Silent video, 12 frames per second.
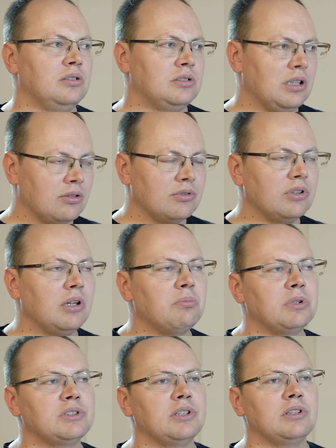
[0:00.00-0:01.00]
zarówno na
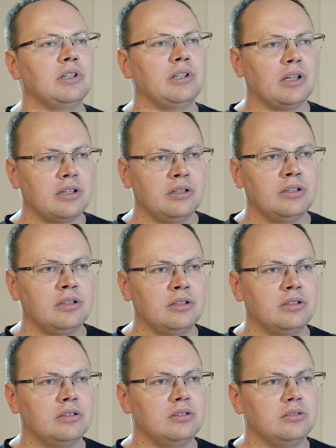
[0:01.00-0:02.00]
PC, tak jak
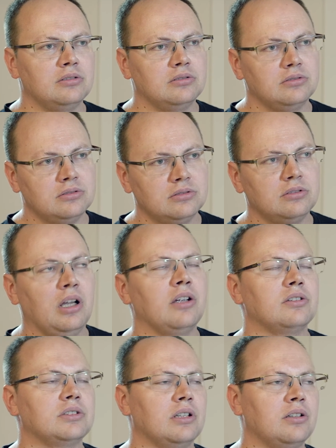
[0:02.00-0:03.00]
i
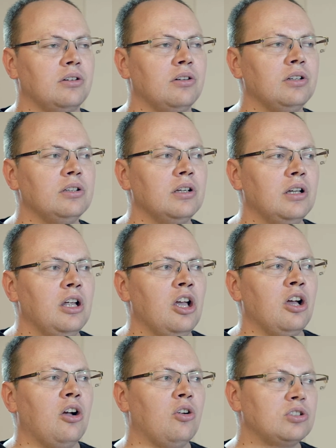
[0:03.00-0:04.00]
iOS Android
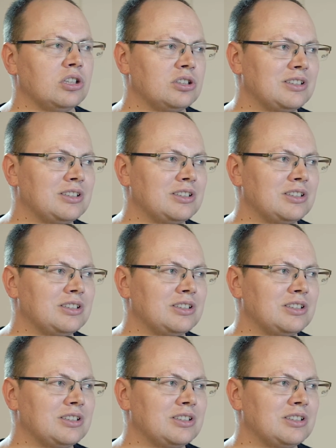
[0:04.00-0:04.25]
Chociaż